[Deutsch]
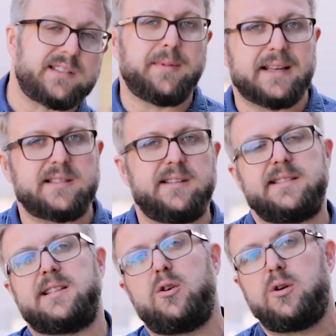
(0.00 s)
aus dem ersten
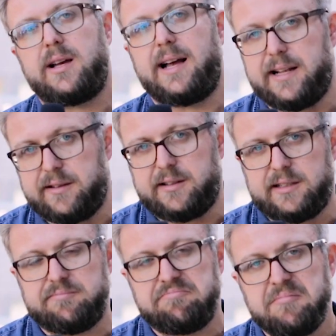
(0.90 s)
Test auch halten
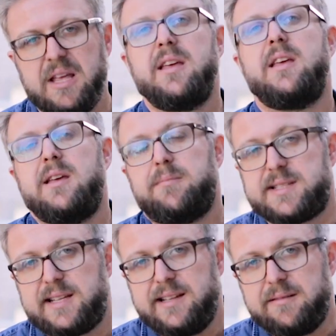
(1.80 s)
kann.
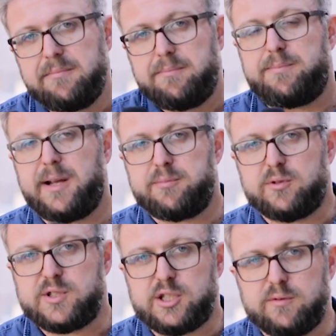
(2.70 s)
Bis dahin, Bleibt
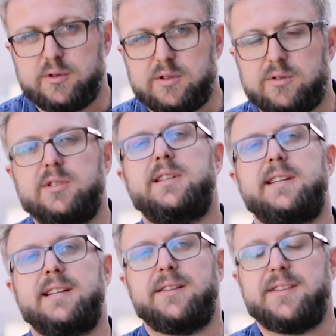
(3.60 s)
uns gewogen
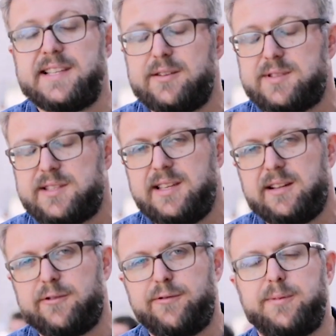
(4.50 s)
und äh, wir sehen uns
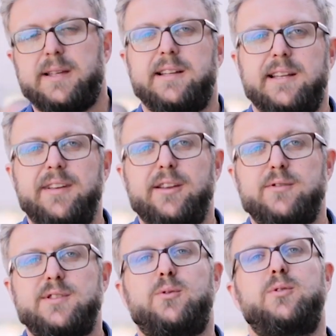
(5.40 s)
hier auf äh, den
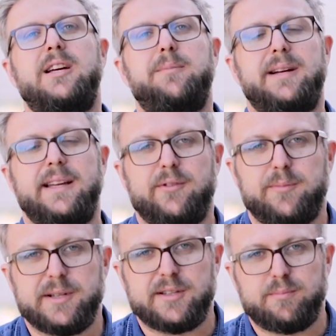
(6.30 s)
Videos oder bei
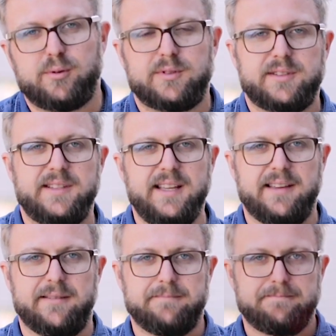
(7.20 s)
androidbit.de.